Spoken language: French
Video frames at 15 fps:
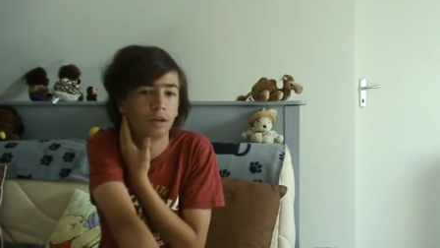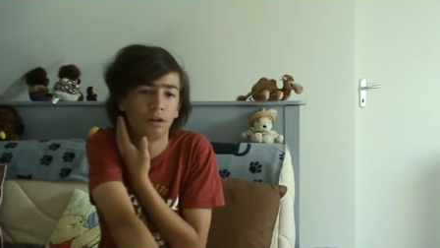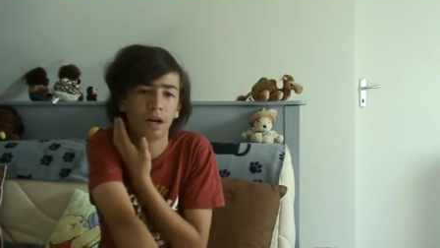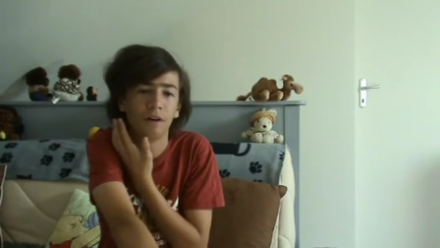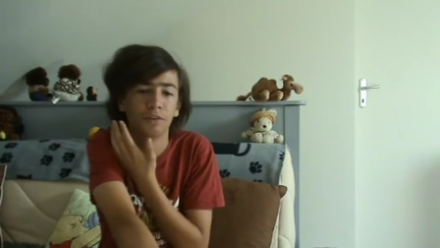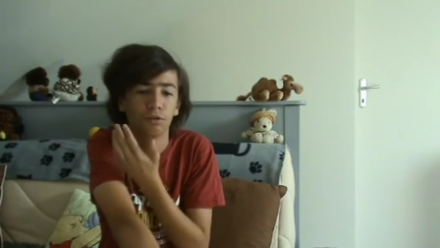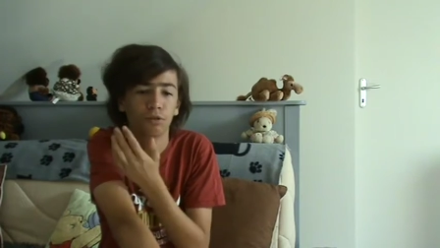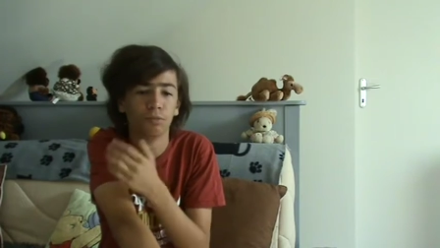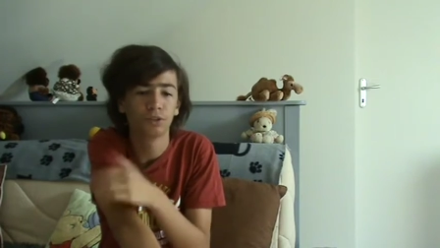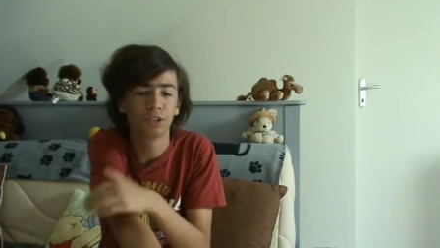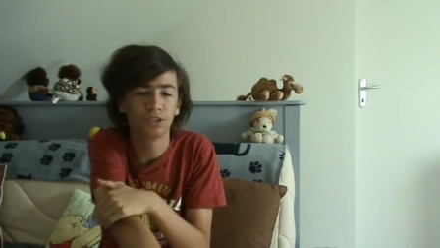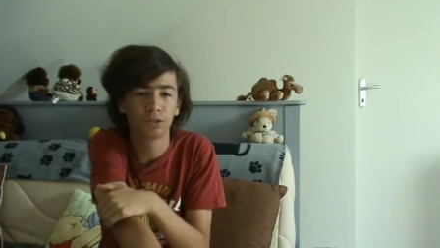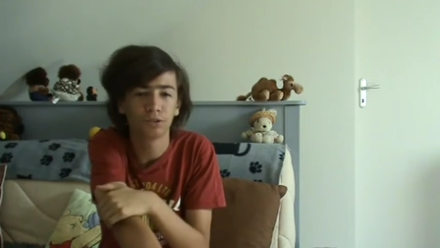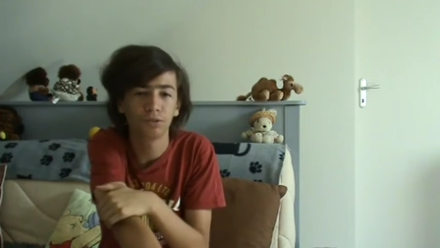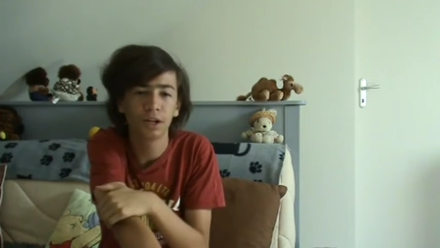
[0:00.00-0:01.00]
avec le
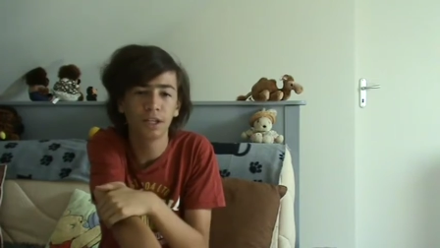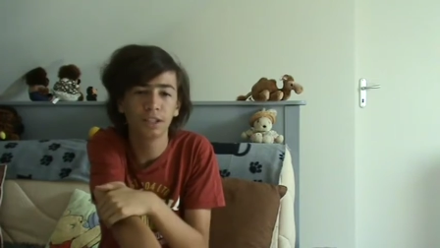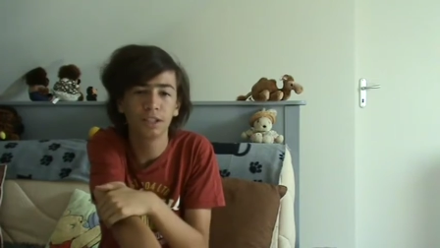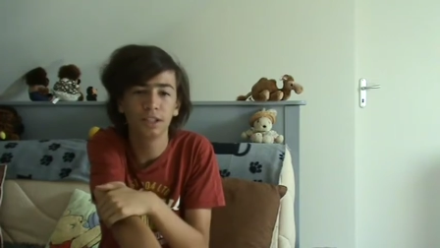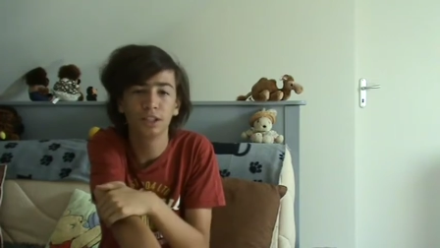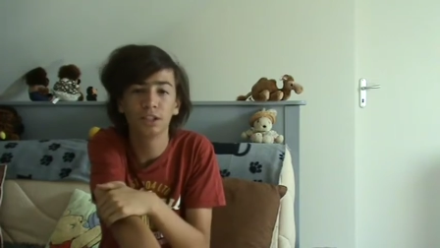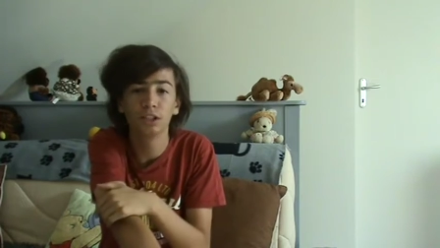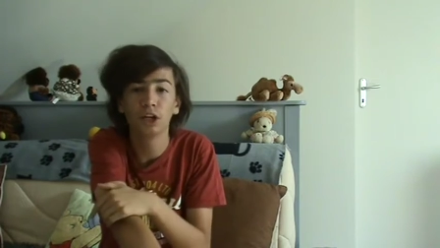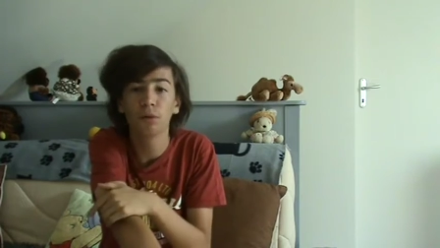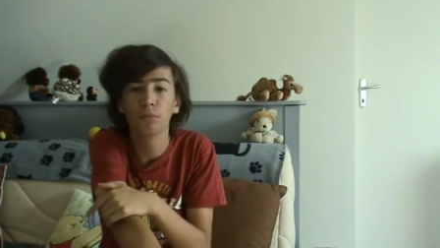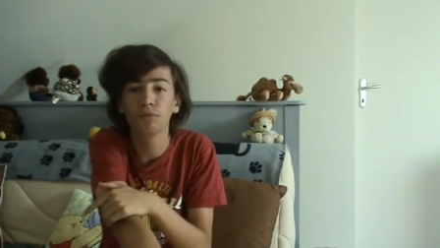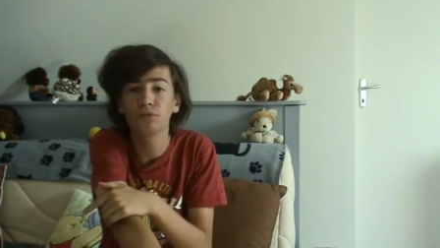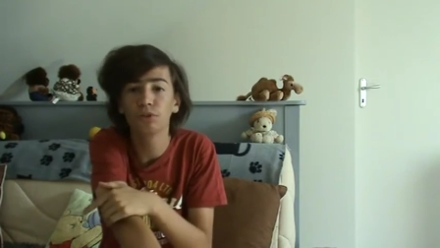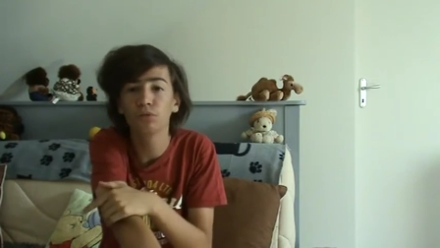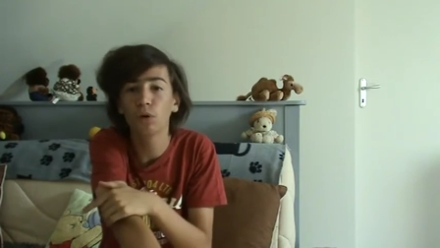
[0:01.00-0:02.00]
Montezan de Colan, et
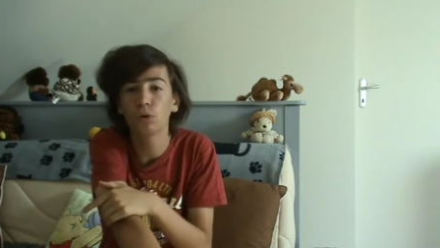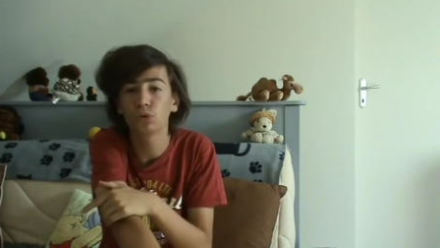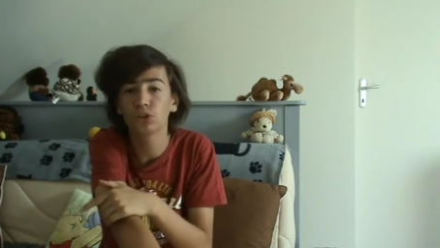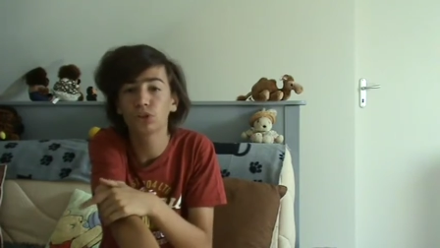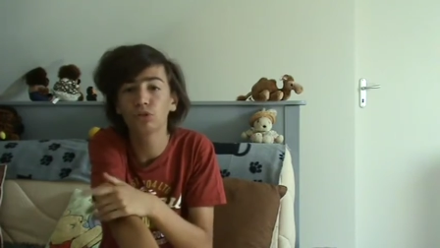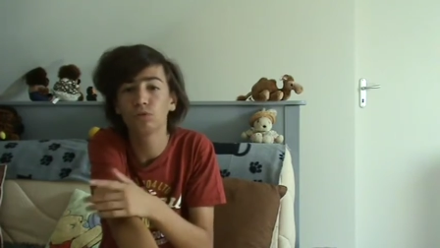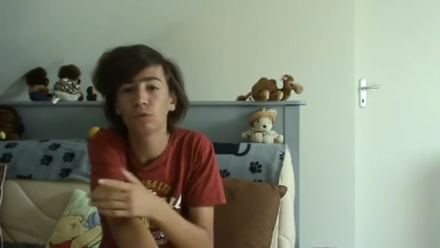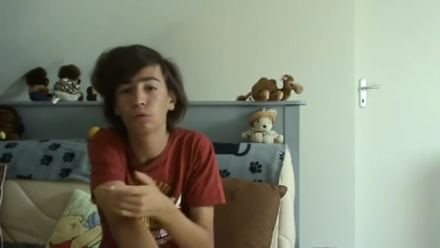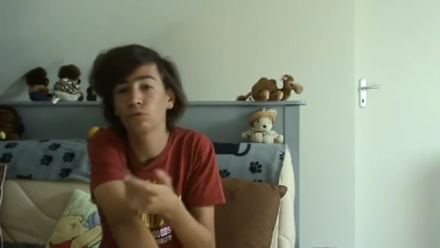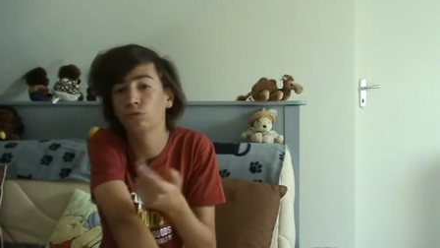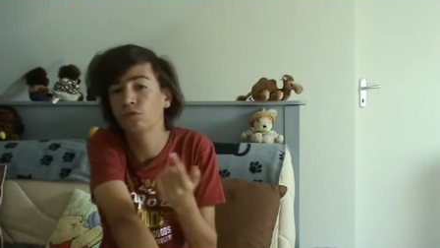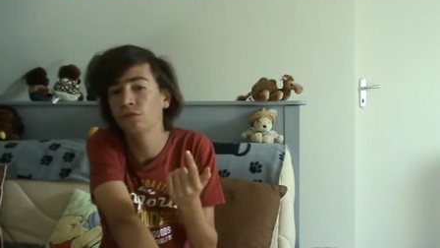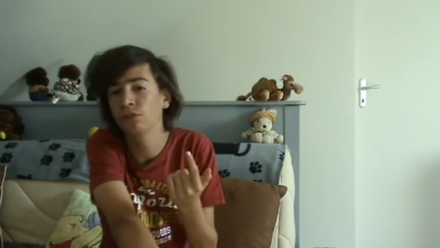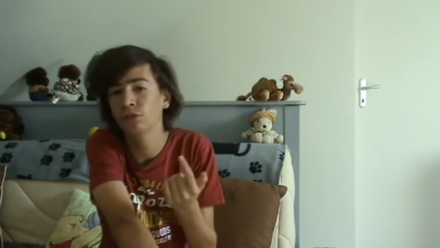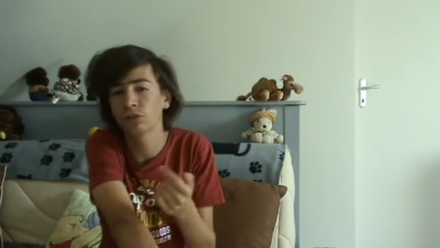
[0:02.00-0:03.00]
également victoire aussi de,
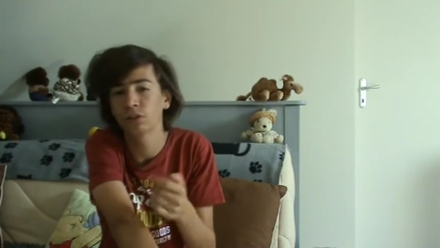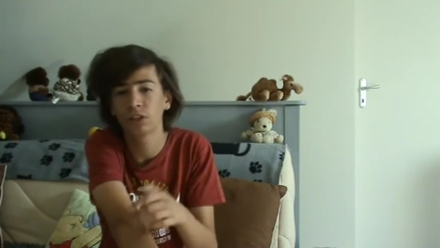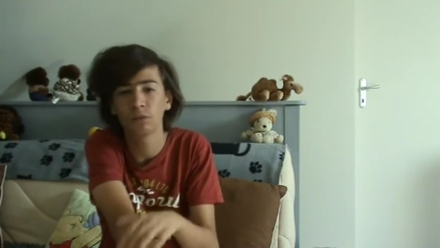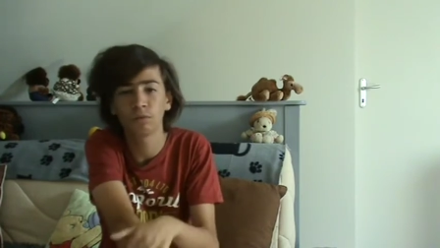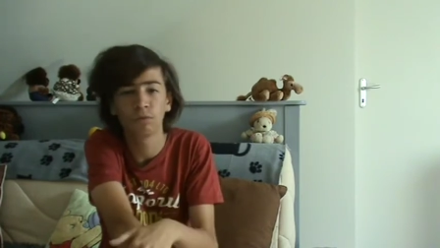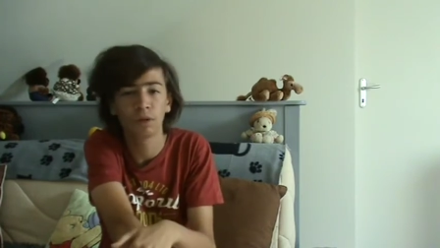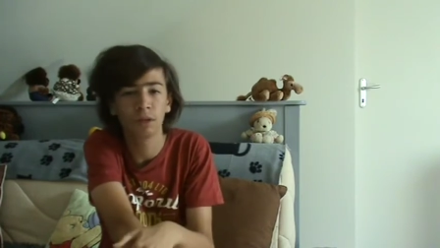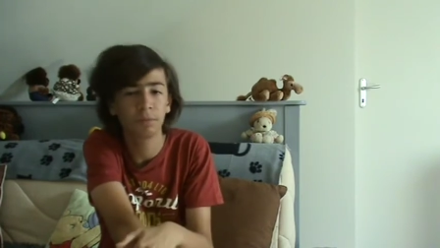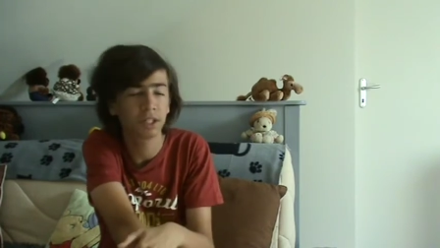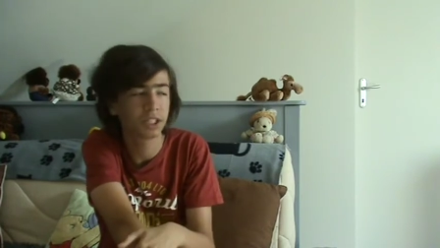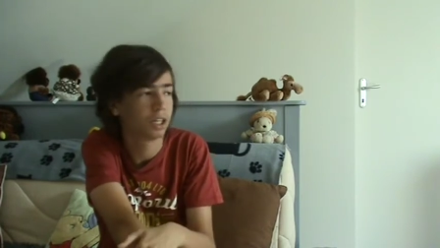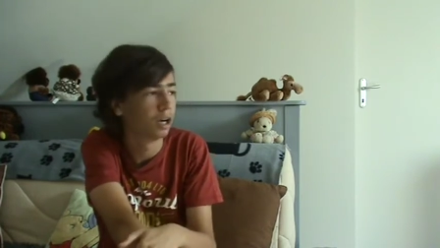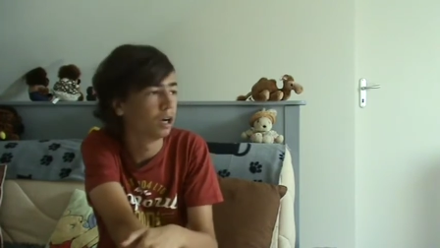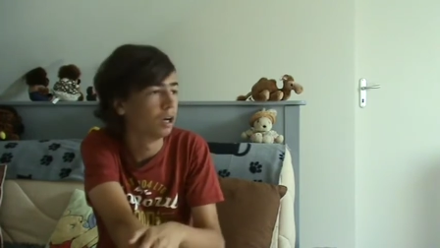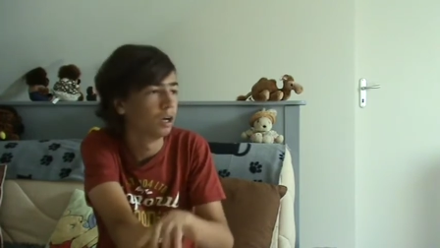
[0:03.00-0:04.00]
victoire d'État d'étape de
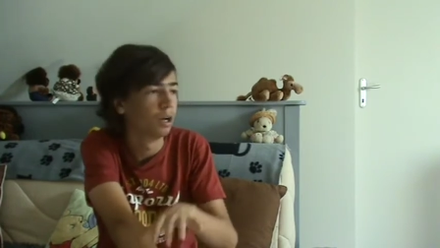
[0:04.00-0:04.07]
Warren